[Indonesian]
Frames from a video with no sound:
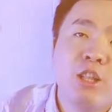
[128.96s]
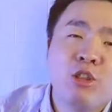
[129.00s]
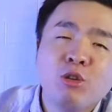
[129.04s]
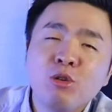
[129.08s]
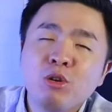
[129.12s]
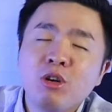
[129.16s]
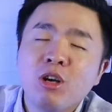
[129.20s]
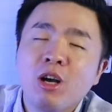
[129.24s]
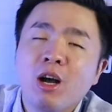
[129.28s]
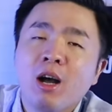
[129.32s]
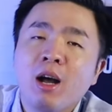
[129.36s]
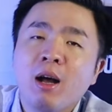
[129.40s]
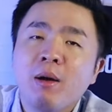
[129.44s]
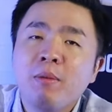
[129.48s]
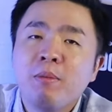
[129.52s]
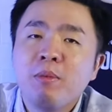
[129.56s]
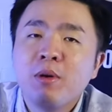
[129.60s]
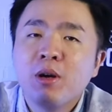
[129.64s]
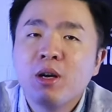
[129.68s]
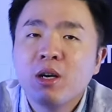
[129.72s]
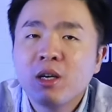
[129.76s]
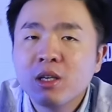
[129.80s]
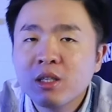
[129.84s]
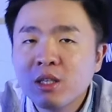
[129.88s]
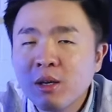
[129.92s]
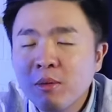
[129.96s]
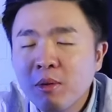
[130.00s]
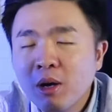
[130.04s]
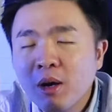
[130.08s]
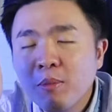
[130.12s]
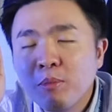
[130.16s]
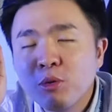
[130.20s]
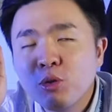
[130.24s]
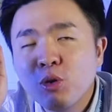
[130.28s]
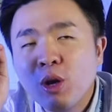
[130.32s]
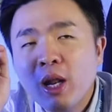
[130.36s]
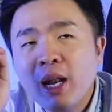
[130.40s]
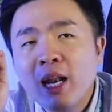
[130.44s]
itu ke so,
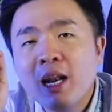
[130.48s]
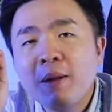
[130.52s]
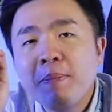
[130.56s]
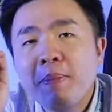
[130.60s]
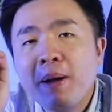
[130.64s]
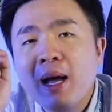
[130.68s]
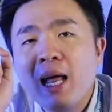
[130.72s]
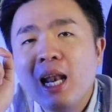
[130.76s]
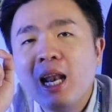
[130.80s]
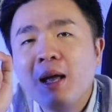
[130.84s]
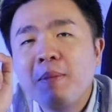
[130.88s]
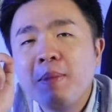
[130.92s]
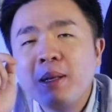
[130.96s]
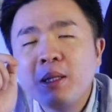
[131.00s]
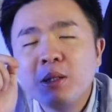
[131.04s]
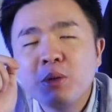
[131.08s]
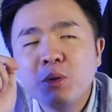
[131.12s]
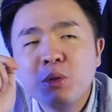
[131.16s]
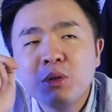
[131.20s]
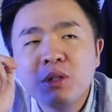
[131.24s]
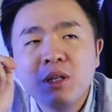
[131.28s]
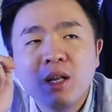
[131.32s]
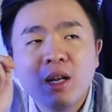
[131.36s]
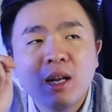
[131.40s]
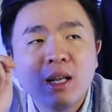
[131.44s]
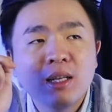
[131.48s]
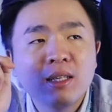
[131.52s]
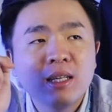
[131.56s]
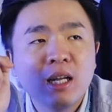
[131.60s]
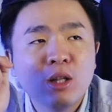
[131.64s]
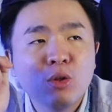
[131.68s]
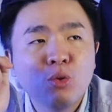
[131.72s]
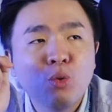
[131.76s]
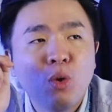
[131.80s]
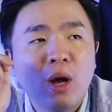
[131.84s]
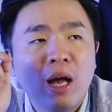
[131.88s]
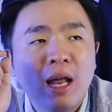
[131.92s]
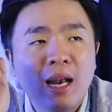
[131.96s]
kebetulan ada pengalaman tuh salah
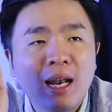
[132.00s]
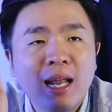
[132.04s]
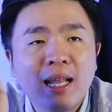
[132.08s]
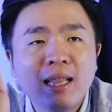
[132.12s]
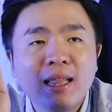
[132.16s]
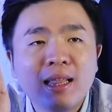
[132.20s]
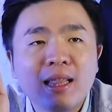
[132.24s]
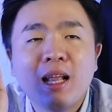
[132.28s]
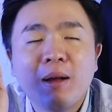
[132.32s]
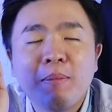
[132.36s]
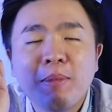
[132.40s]
satu alat